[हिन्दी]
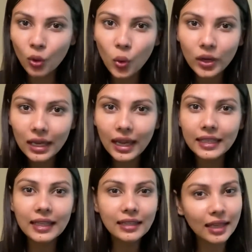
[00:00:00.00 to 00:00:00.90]
कोड
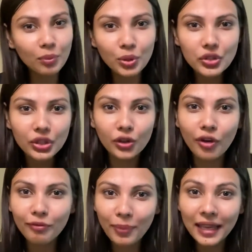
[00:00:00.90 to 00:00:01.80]
लगाइए टेन परसेंट
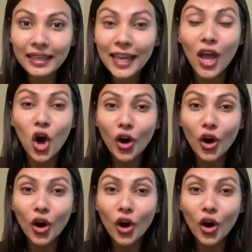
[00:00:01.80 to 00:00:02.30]
ऑफ पाइए